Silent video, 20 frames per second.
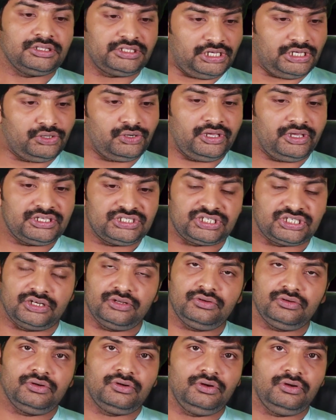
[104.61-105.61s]
తెలుగులో
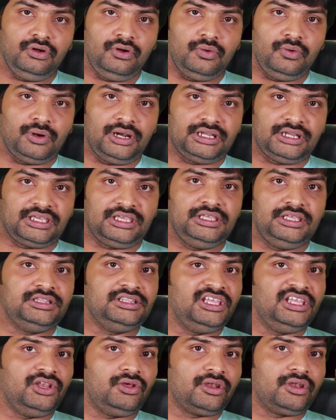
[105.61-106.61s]
ఇచ్చాను వాటికి
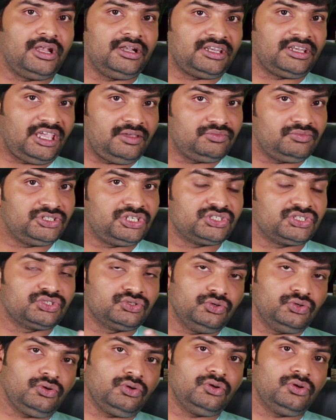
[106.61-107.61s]
హిందీలో నేను టైప్
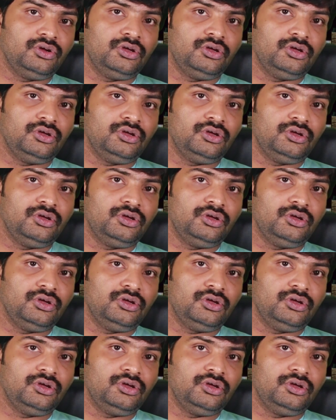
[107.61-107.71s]
చేస్తూ